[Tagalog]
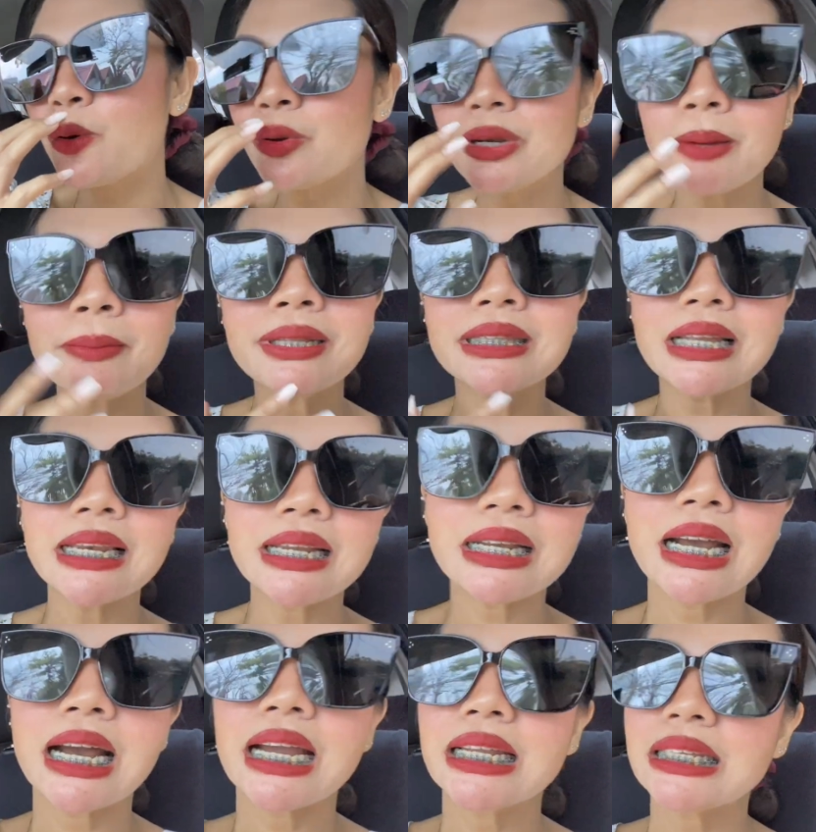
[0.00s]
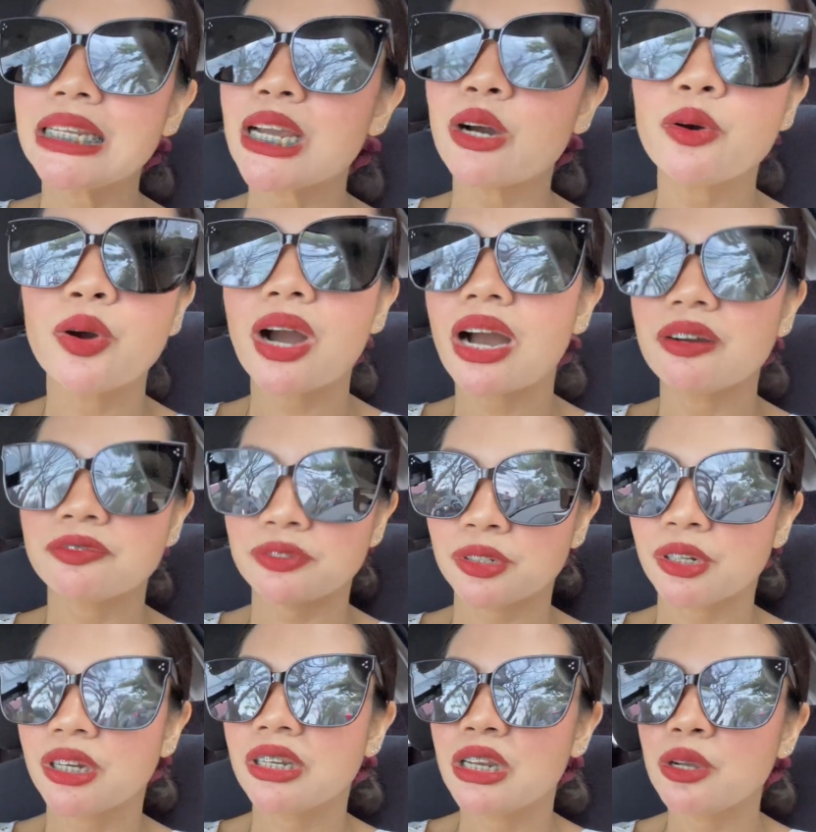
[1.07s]
naman talaga, hindi ako
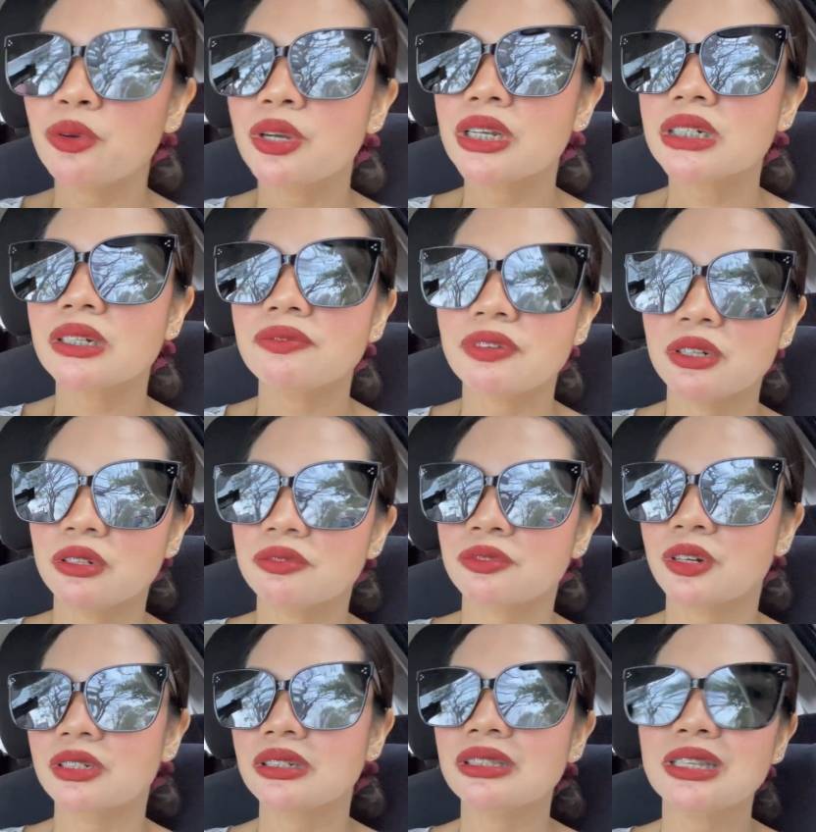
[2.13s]
after, hindi ko rin siya fino-force.